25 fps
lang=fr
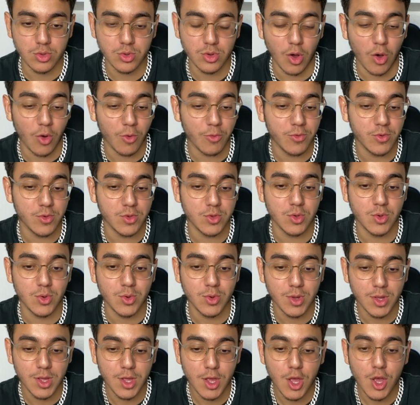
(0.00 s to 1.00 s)
en
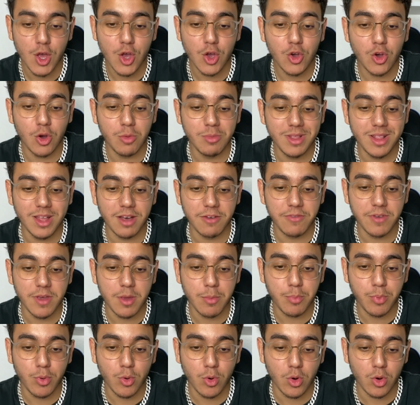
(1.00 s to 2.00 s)
faisant comme il a fait
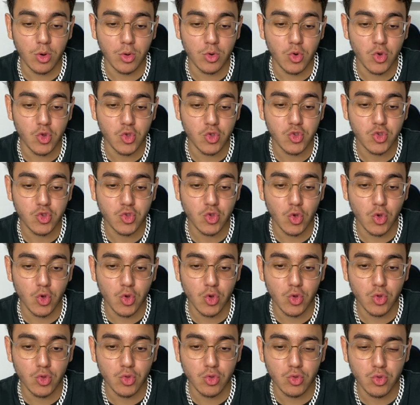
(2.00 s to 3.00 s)
pour le
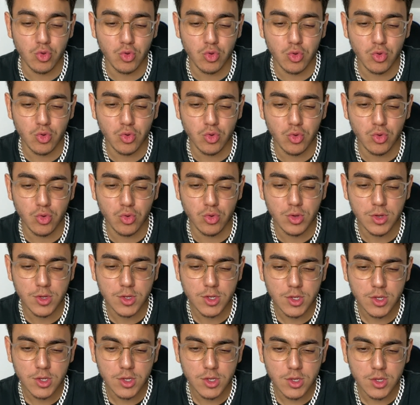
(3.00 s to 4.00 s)
son de...
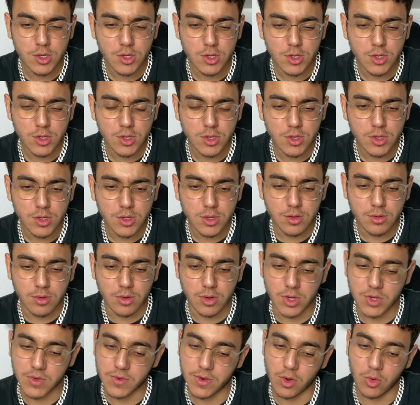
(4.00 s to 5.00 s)

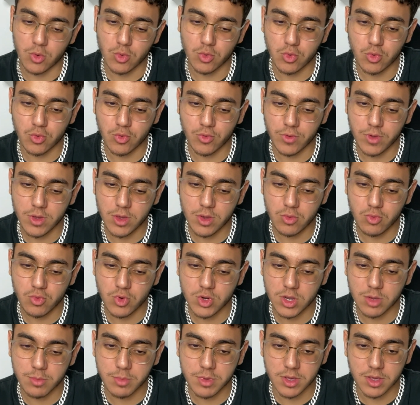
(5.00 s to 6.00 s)
Oh, je vais le retrouver ou
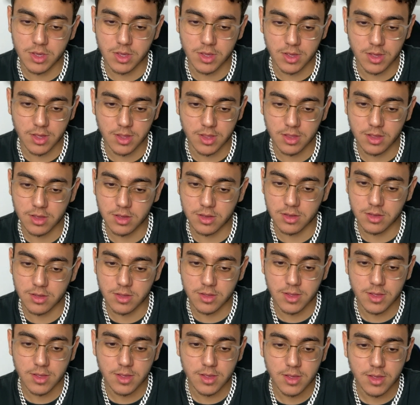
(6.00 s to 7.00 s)
jamais Attends.
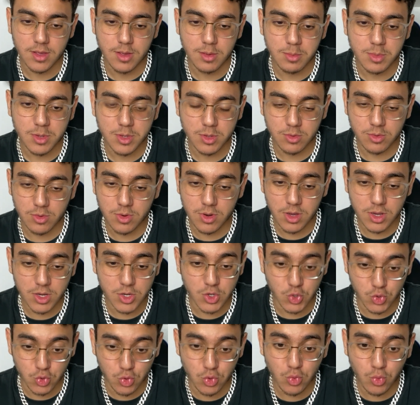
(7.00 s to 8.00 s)
Parce que là,
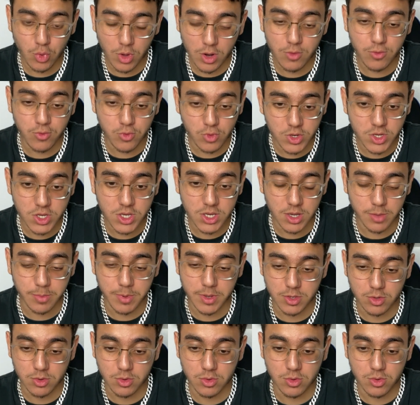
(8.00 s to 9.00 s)
je dois le vous le dire,
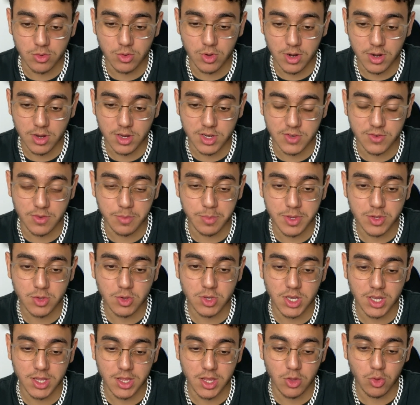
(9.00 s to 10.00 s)
parce que voilà, je vais pas
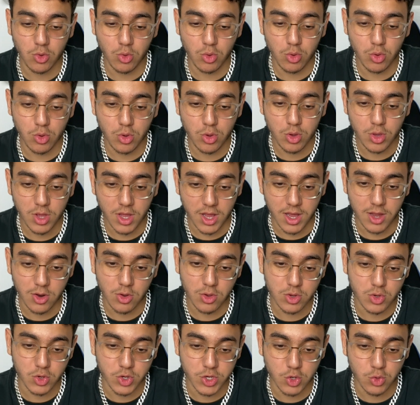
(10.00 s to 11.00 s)
sortir des trucs,
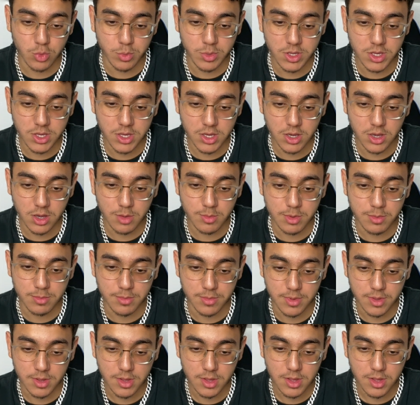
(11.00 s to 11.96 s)
alors que j'ai oublié quand même.